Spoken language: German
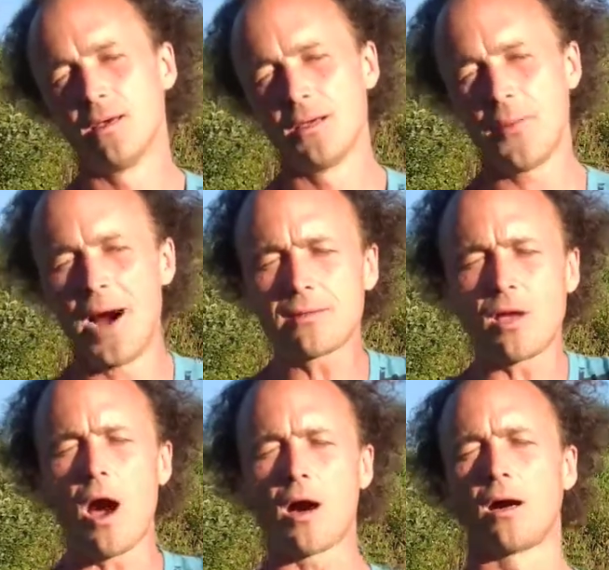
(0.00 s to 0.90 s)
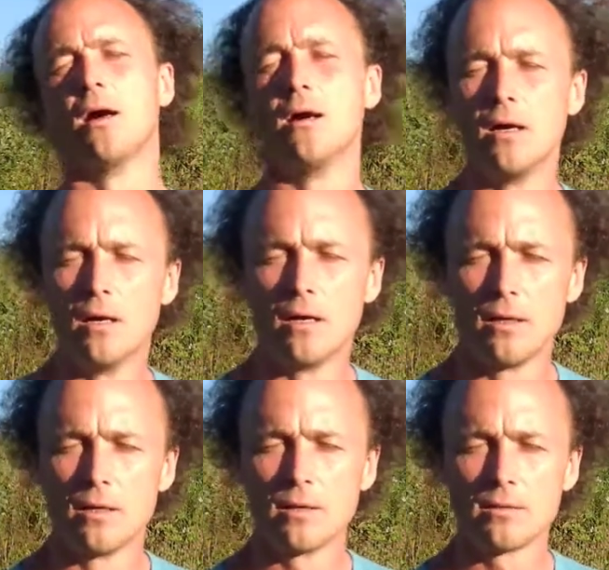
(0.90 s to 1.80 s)
ja mach doch!
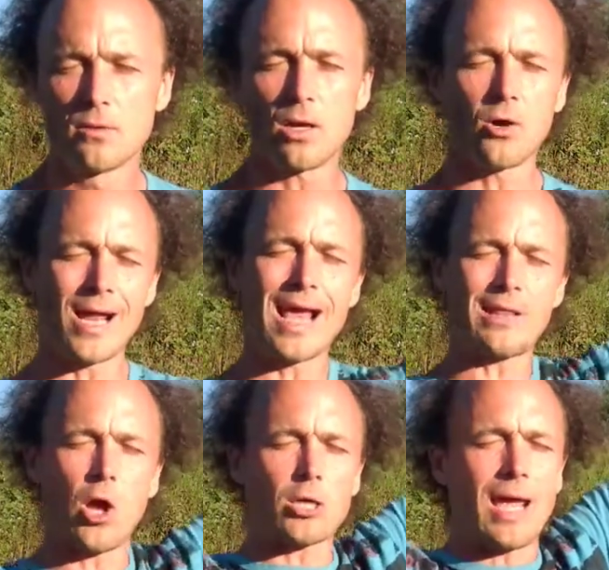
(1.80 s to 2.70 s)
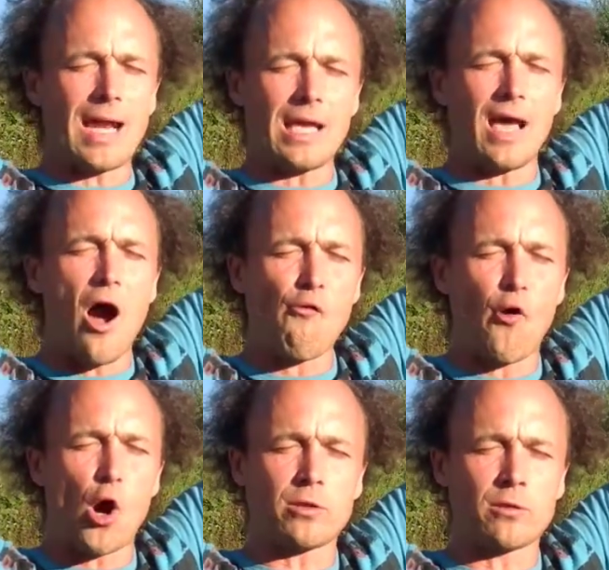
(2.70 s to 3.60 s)
Da keiner da, der dich
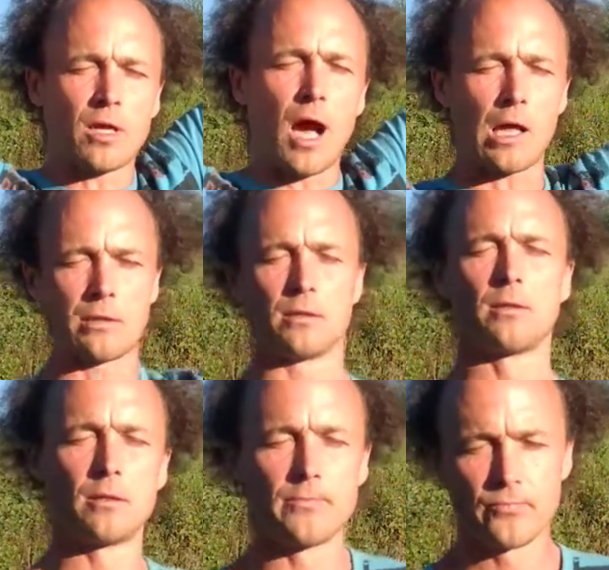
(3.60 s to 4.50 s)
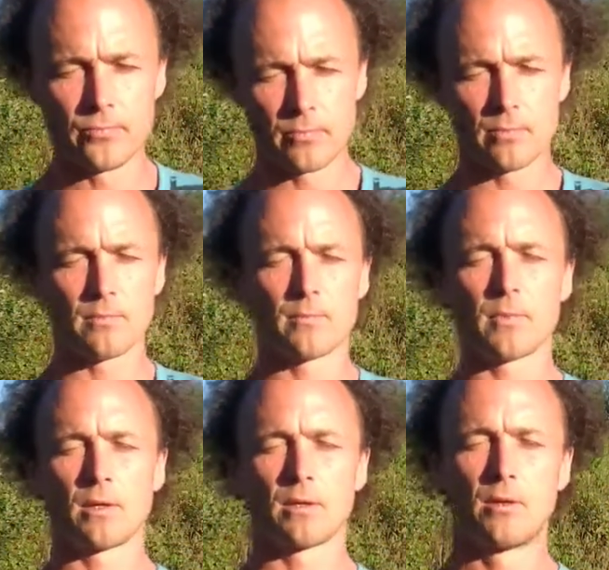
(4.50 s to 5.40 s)
aufhalten kann!
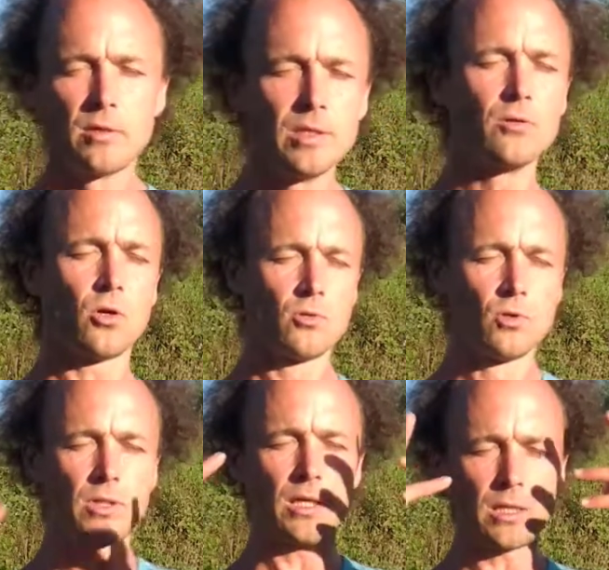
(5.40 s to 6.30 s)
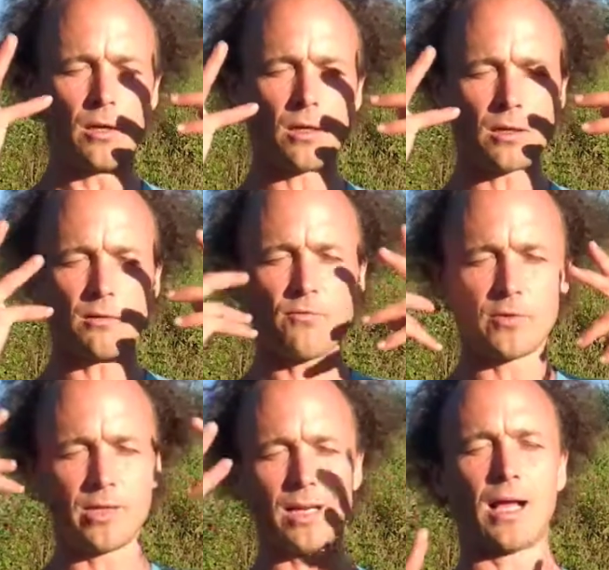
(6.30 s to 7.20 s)
Das sind doch nur die Gedanken
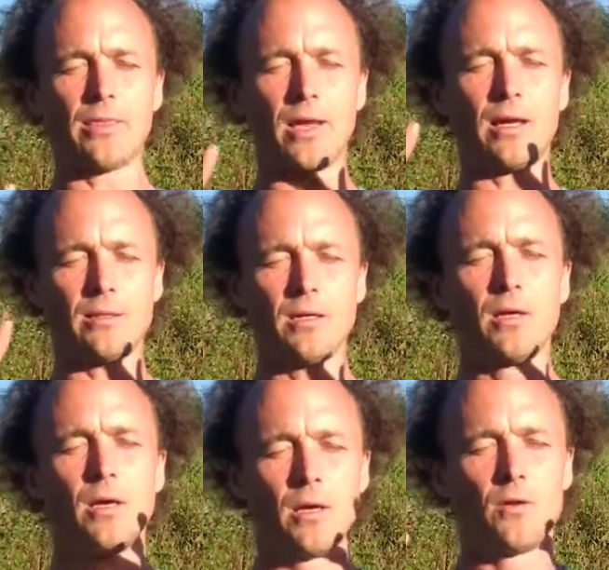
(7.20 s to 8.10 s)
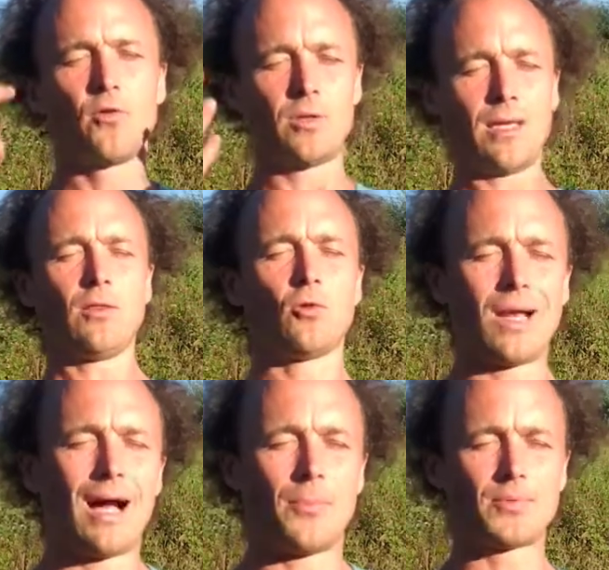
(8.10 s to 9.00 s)
von den anderen, von denen du
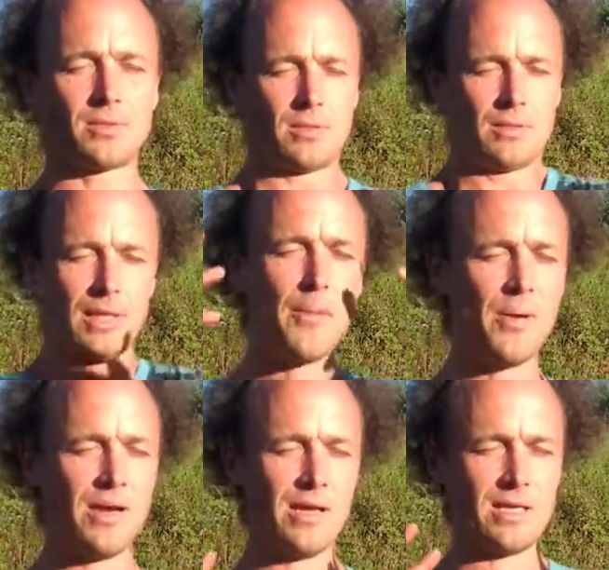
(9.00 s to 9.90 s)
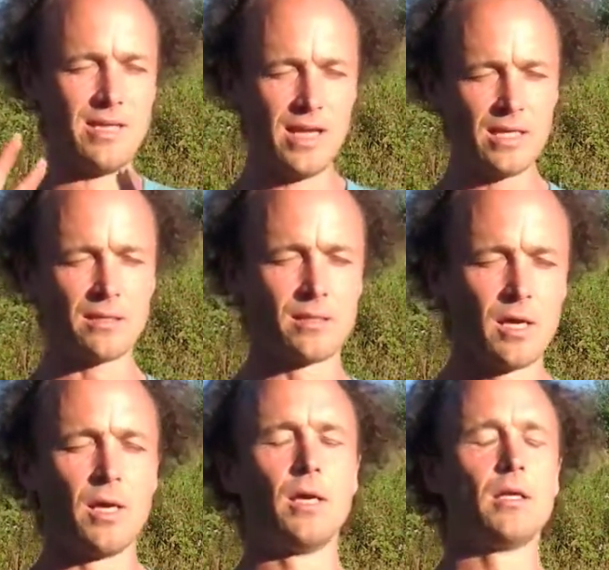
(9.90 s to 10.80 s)
glaubst, die bin ich nicht,
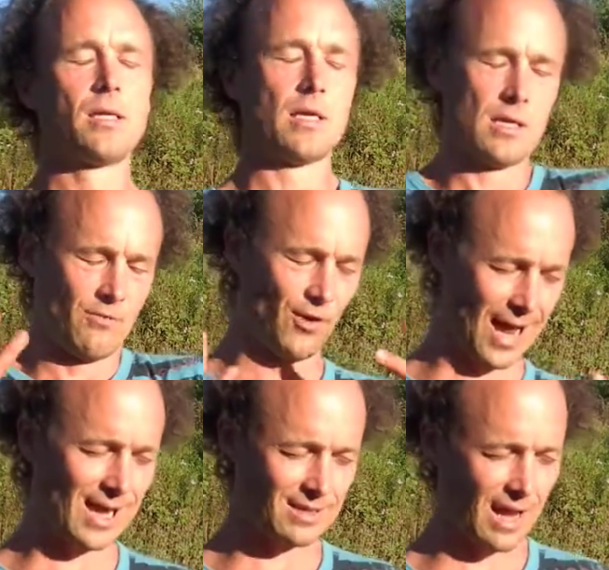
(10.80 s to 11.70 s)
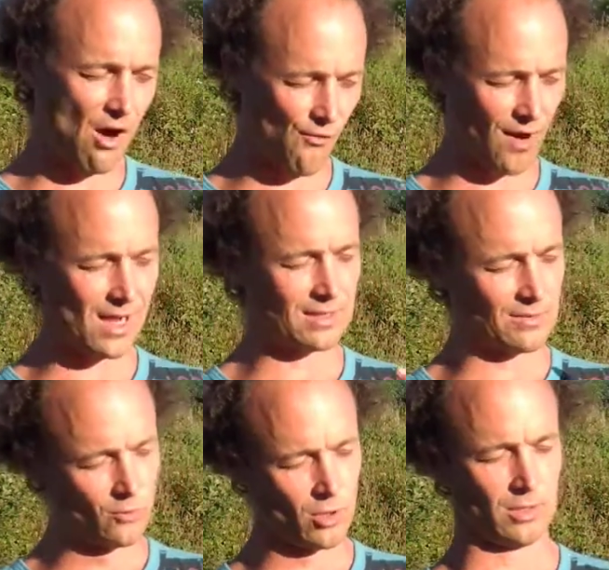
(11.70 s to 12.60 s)
die dich vielleicht
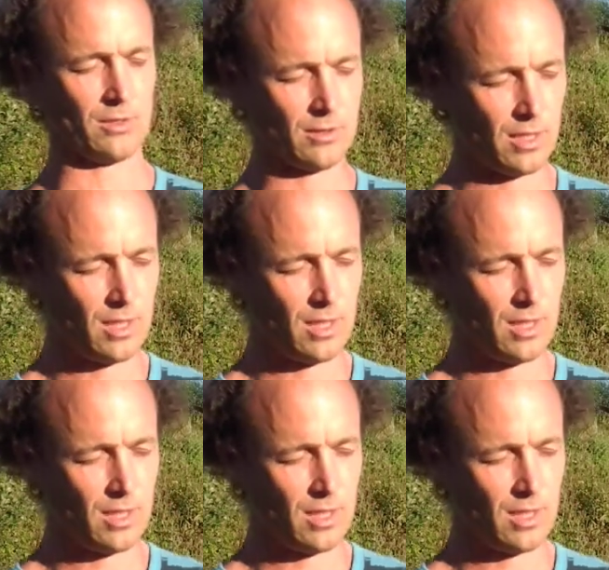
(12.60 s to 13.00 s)
aufhalten würden,